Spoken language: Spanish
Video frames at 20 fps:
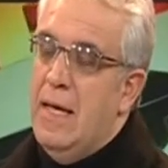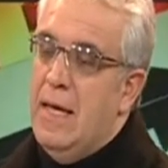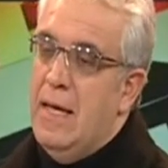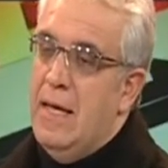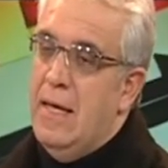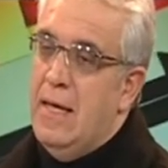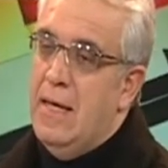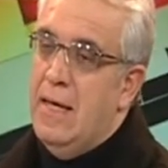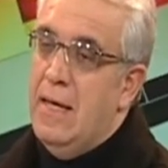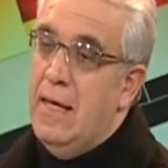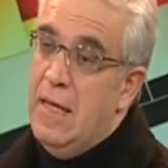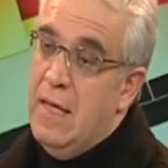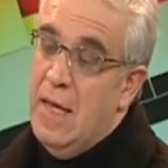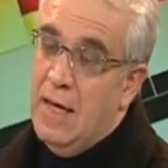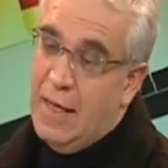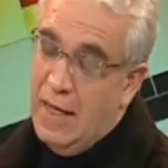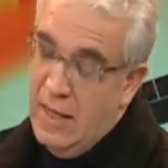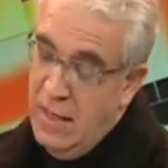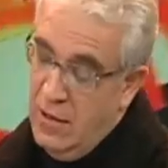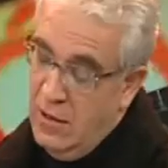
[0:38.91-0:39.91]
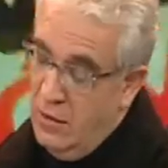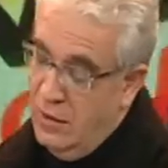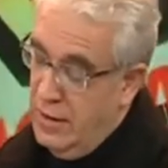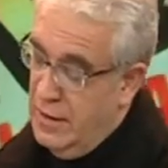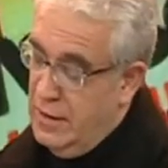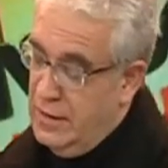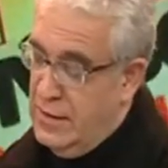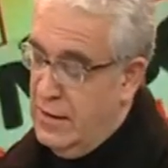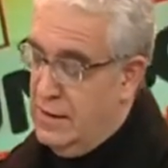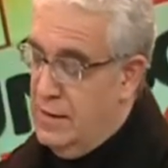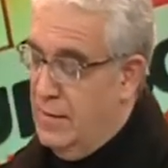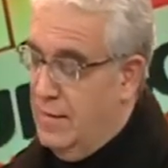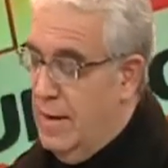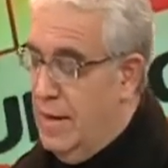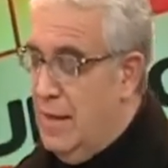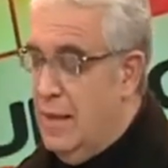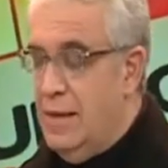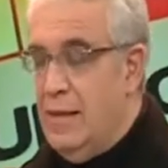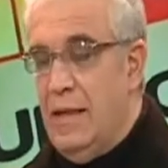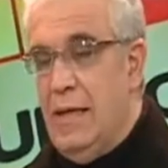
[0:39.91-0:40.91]
eh, y han caído en esta
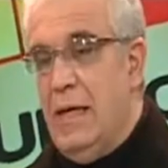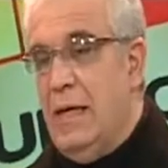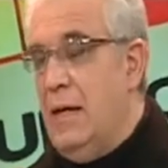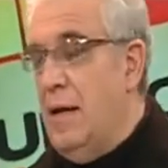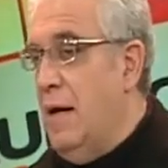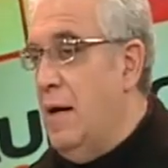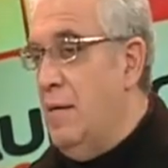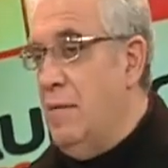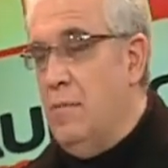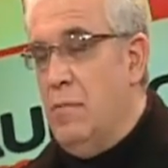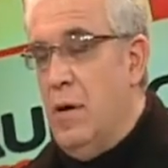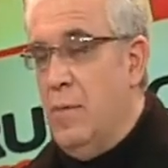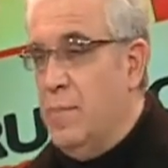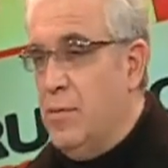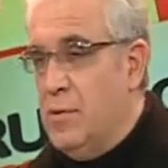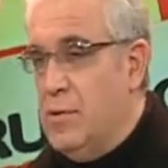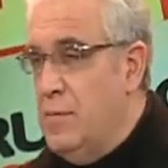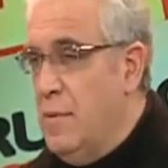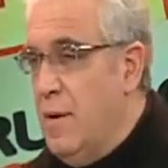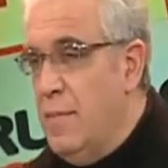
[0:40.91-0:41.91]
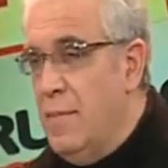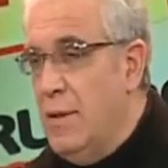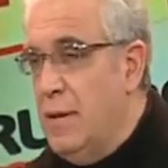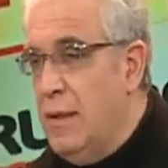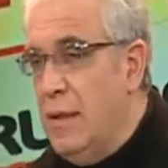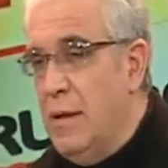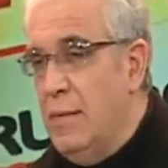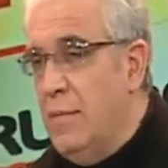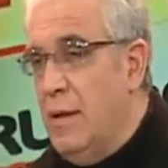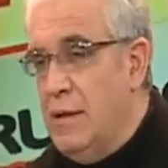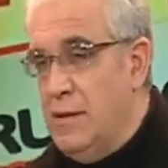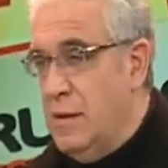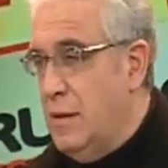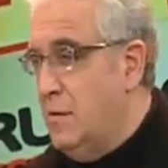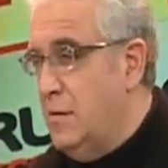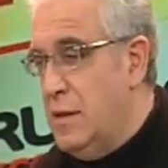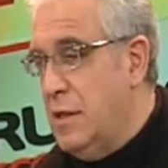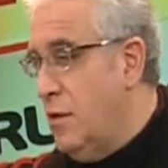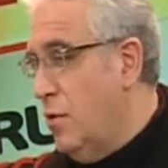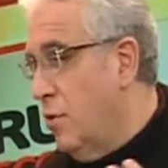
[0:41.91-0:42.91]
semana de aproximadamente
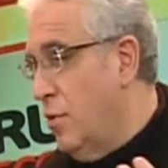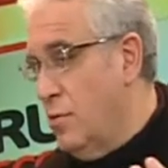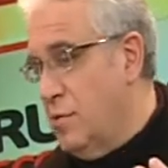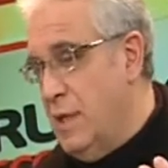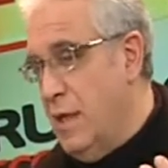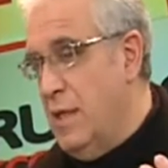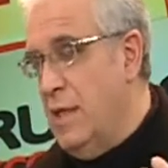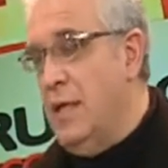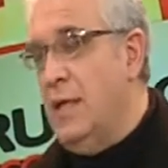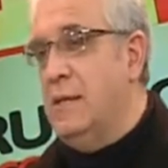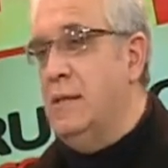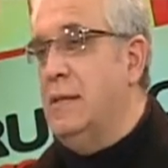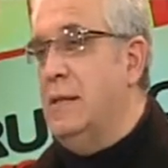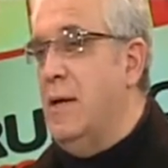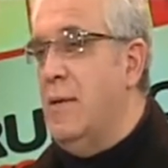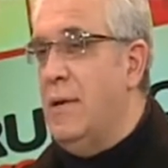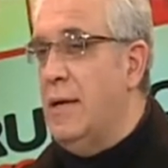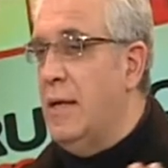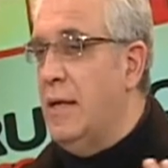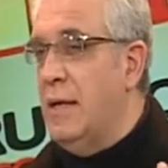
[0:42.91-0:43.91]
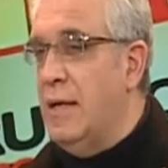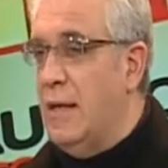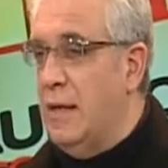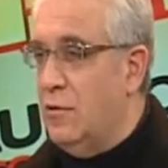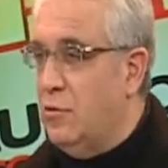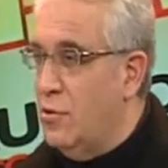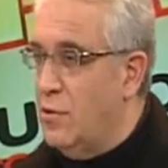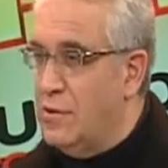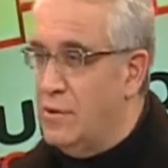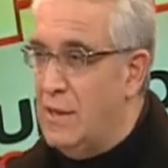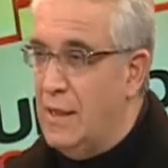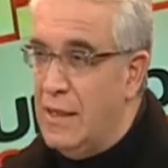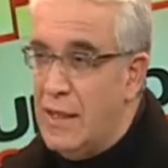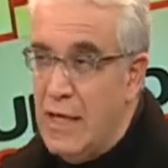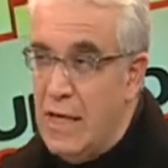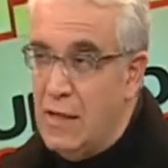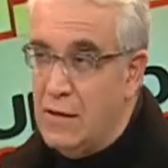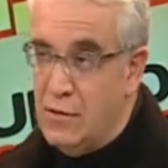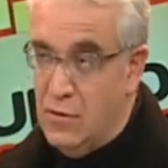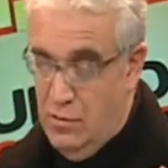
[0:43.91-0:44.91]
hace 5 o 6 días estaban en 14,
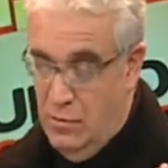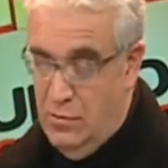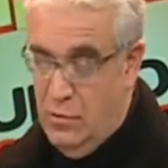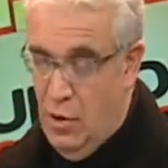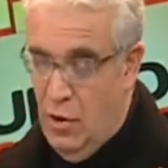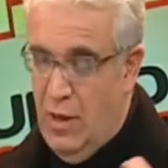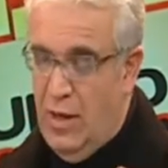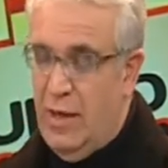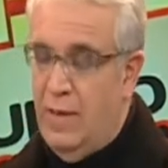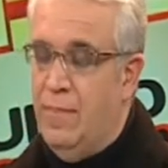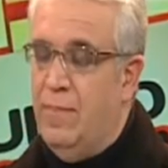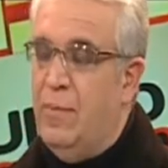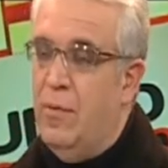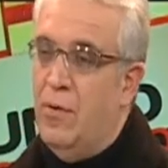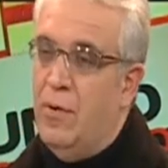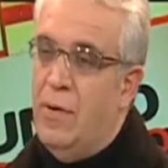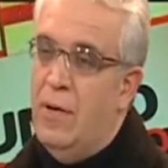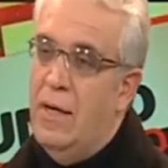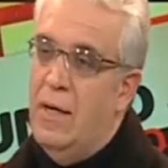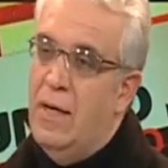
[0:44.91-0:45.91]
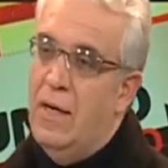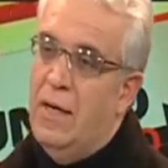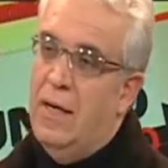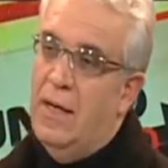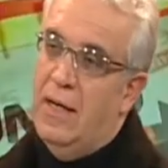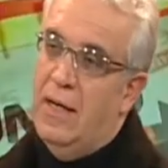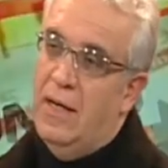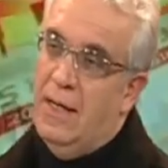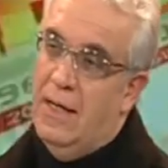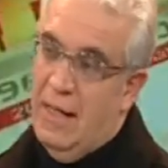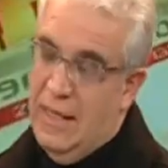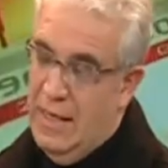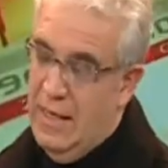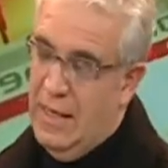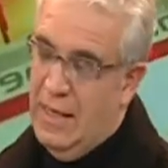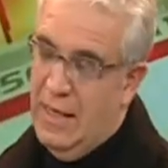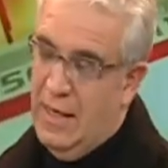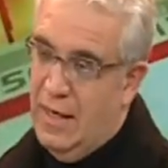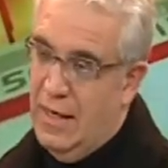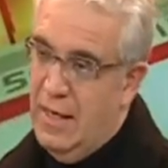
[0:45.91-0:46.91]
10 dólares por eh,
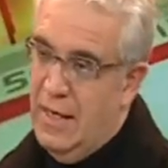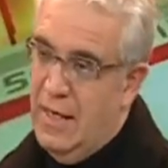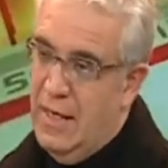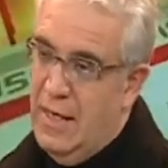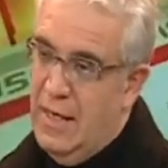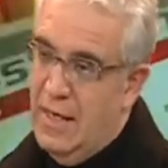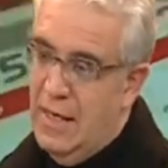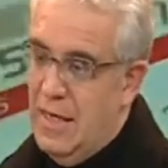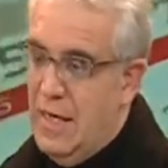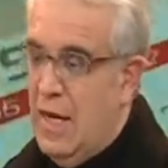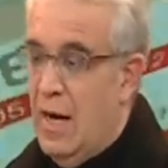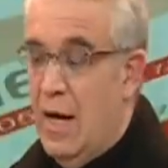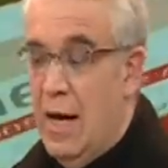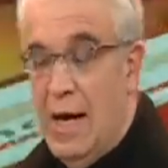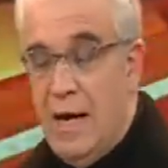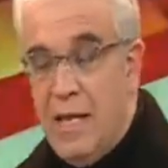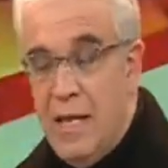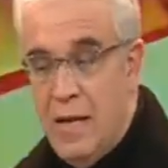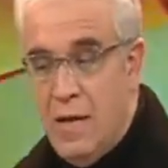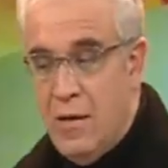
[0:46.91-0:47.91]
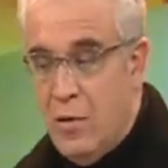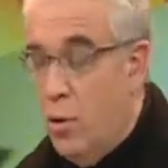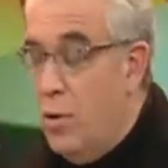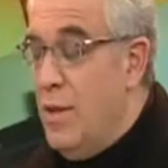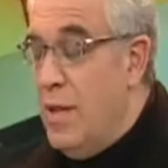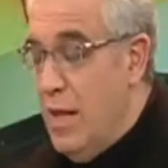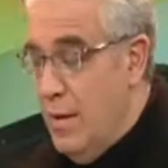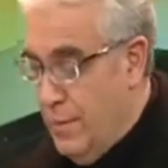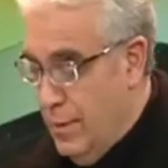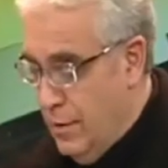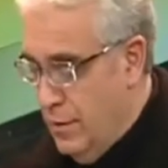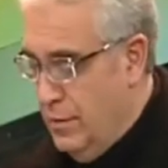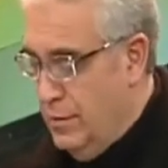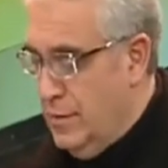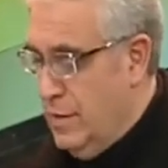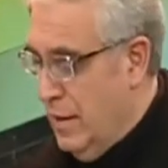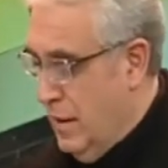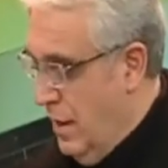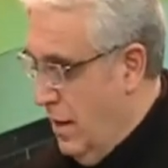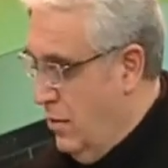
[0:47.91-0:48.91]
ADR y ayer, hoy día,
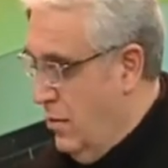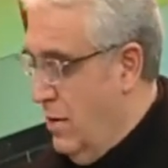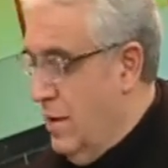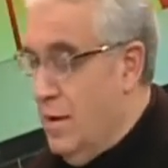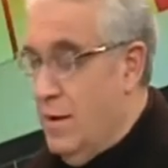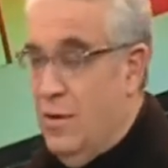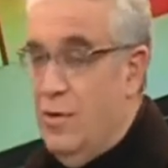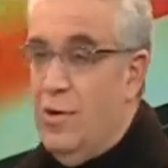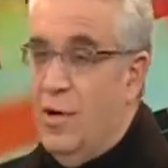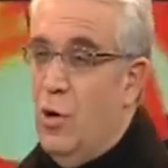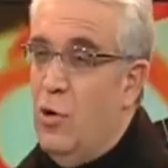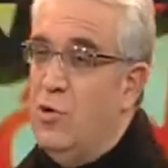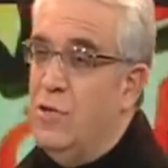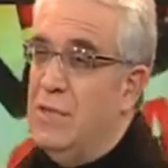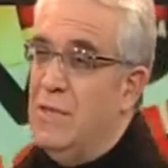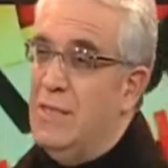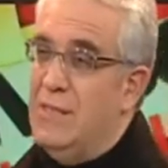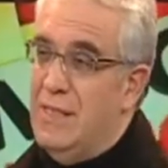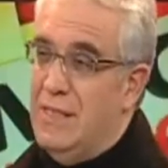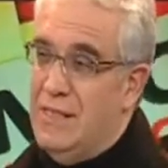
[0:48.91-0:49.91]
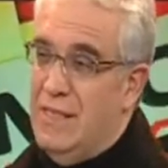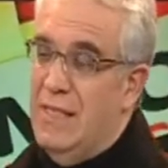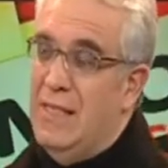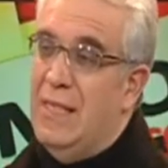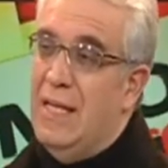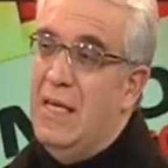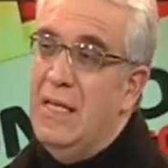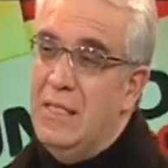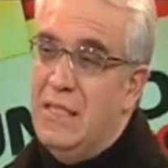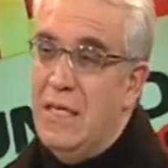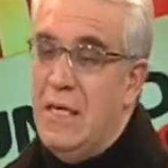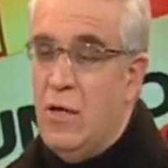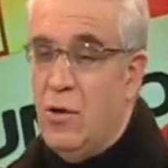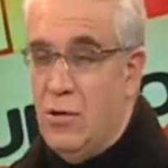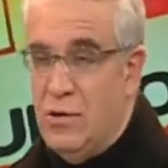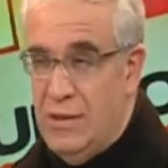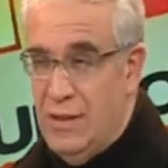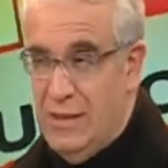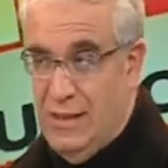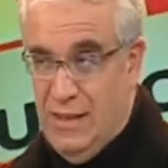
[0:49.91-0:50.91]
perdón, cerraron alrededor de 11.65,
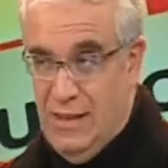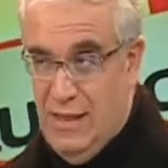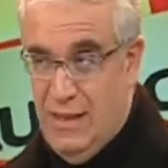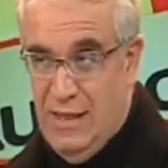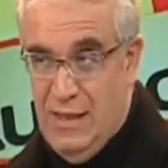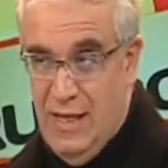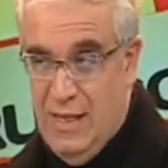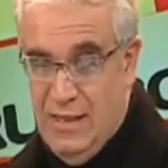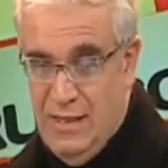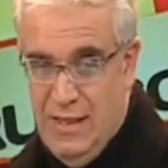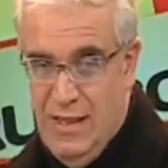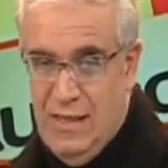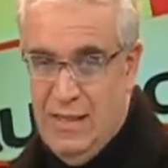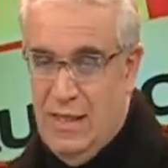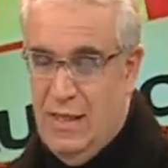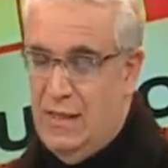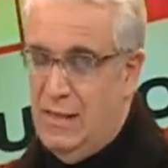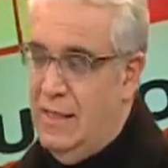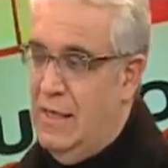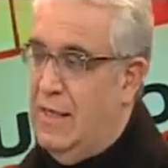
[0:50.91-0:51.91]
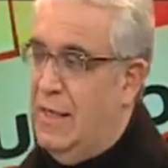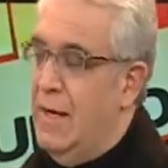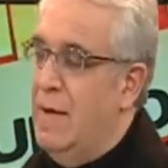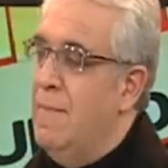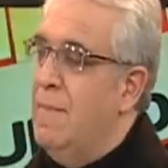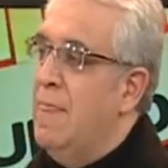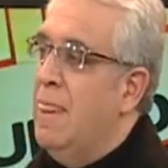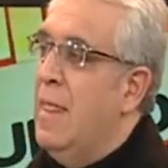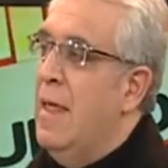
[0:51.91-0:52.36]
11.66 al cierre.